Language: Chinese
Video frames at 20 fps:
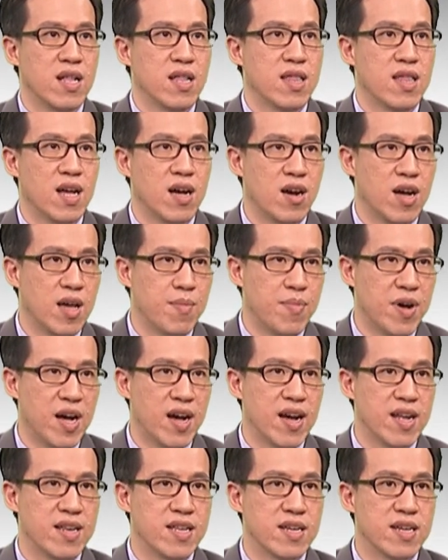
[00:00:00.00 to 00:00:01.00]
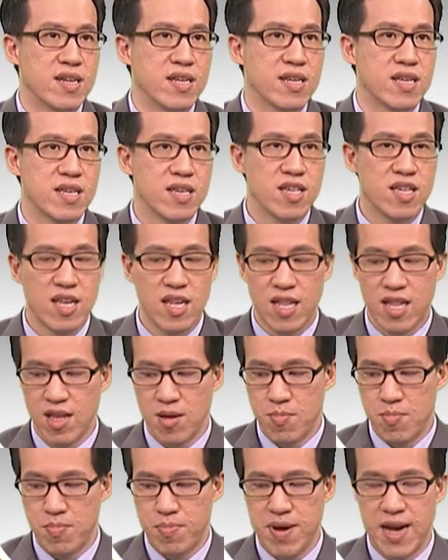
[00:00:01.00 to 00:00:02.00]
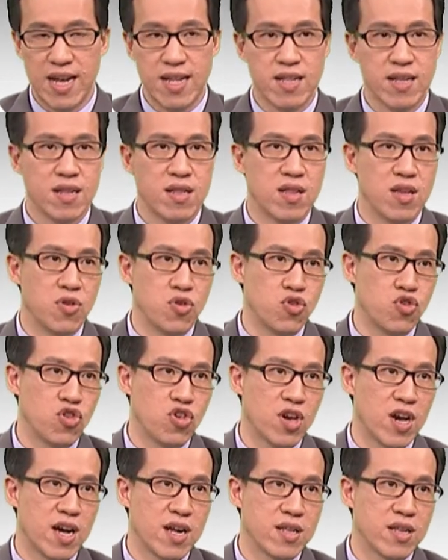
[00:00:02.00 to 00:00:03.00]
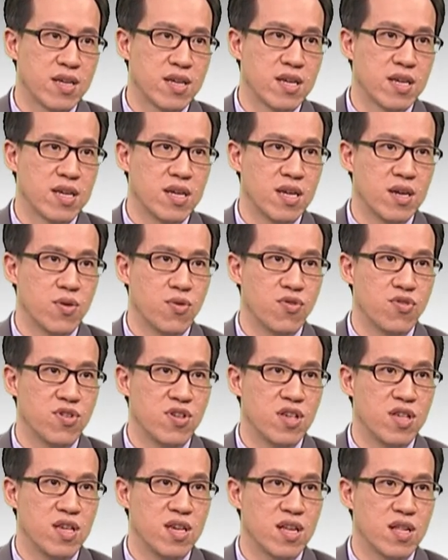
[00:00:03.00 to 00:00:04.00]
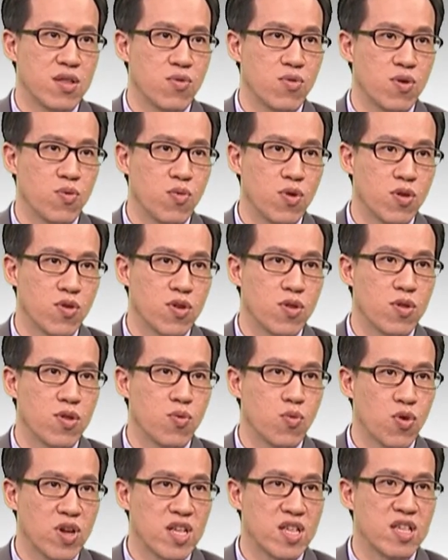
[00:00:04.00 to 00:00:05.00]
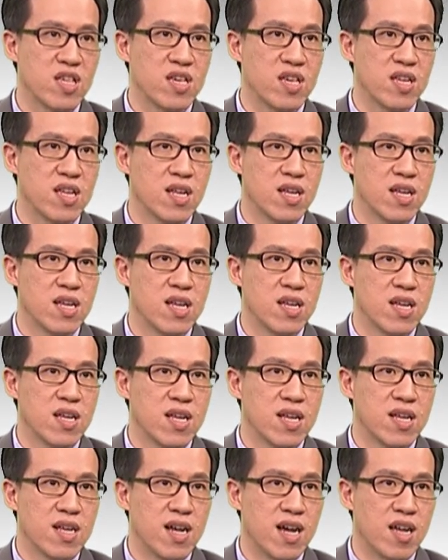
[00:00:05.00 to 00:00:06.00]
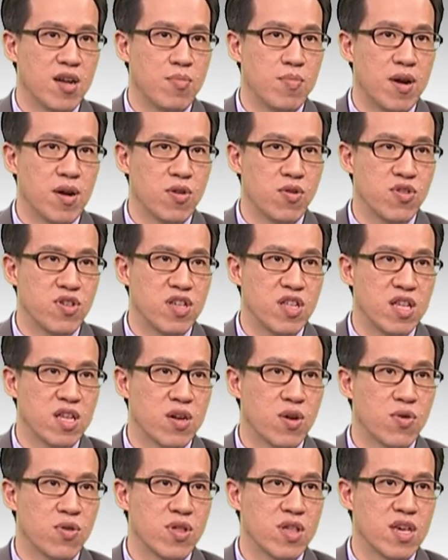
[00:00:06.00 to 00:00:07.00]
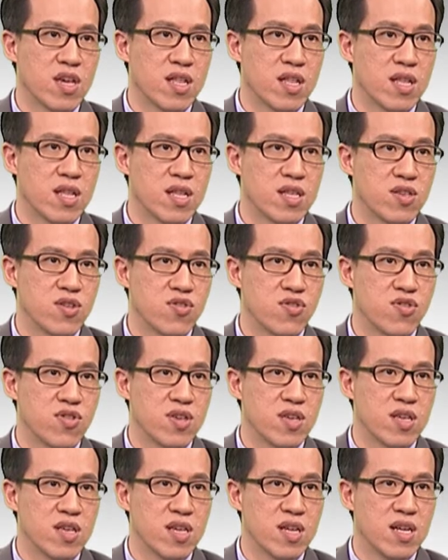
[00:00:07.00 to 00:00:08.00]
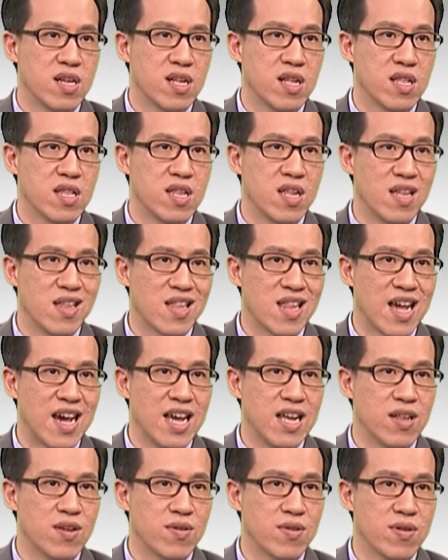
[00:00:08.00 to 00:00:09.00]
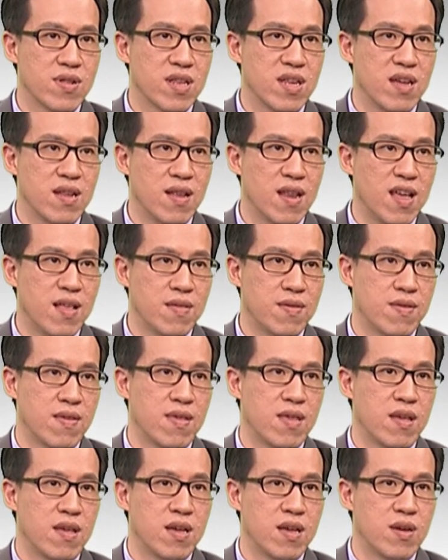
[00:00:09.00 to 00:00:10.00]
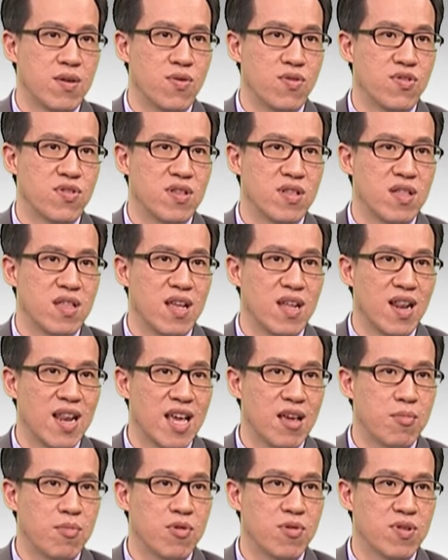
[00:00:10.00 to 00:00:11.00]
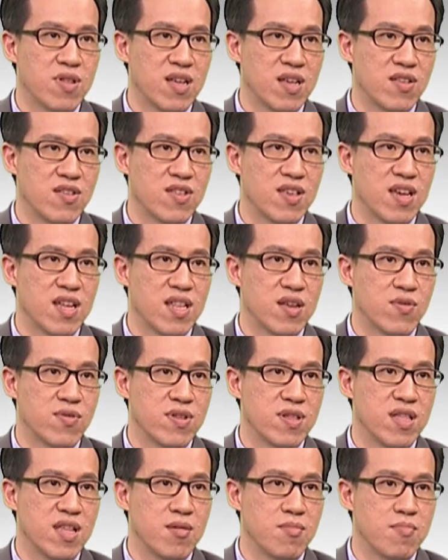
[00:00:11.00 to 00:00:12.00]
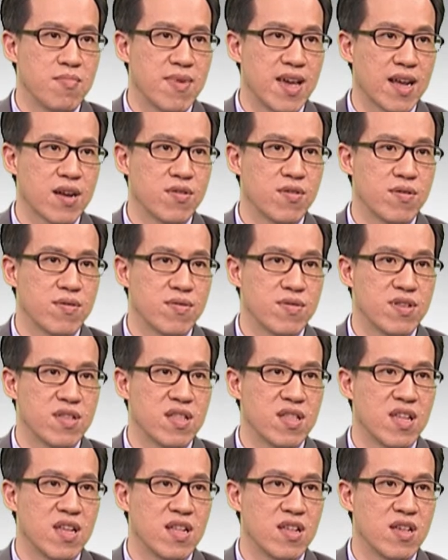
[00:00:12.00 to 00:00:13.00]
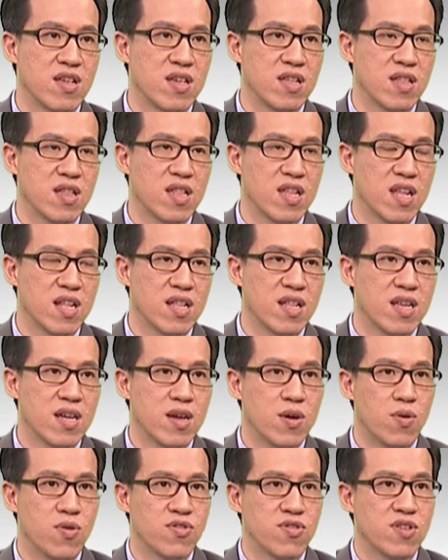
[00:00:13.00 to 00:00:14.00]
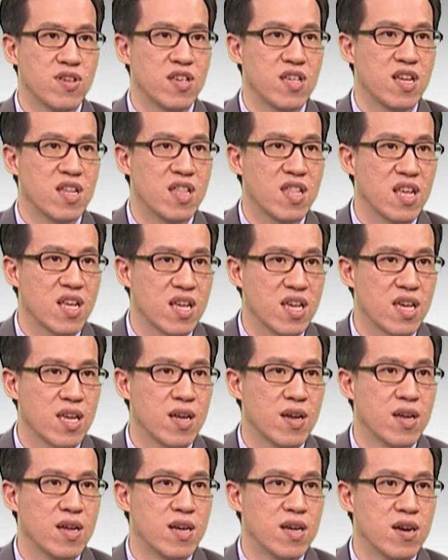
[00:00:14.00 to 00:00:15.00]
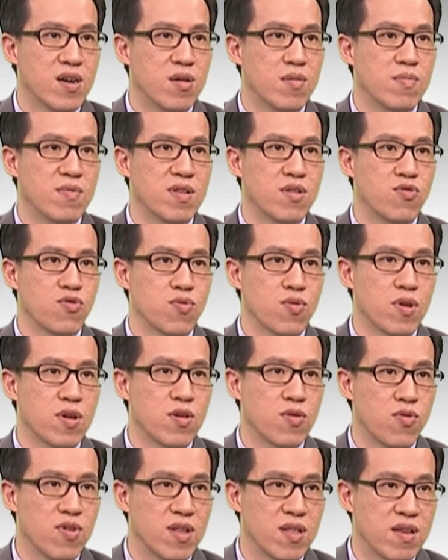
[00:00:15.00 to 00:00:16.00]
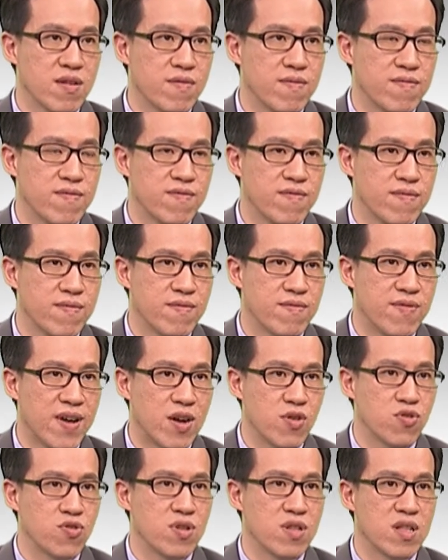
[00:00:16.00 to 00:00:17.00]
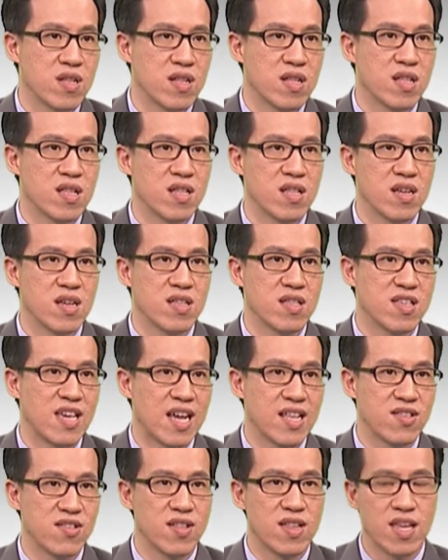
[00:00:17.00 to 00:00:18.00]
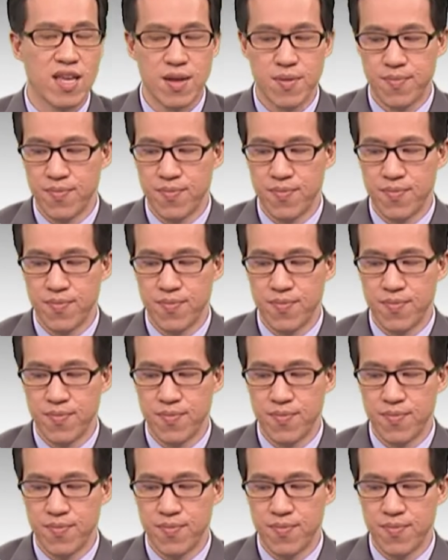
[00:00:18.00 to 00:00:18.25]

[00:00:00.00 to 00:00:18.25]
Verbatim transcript: 然后还包含了一些点 byte 点 char t 或是一些对位元对齐，还有保留集体空间，甚至点 title 点 length。或是点 label，或点 set，或者点 macro，或是点一些点，或是一些定义我们的组合语言的 function 的假指令。